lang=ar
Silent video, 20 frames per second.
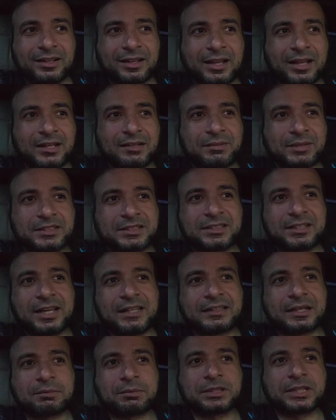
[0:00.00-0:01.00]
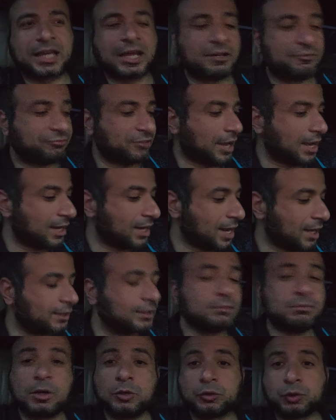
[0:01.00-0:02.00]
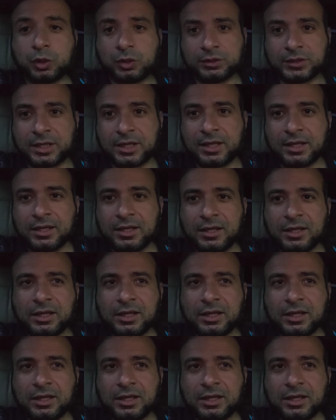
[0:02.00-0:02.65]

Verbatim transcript: قال لي بس لقيتك بتتكلم في حلقه عن الموضوع ده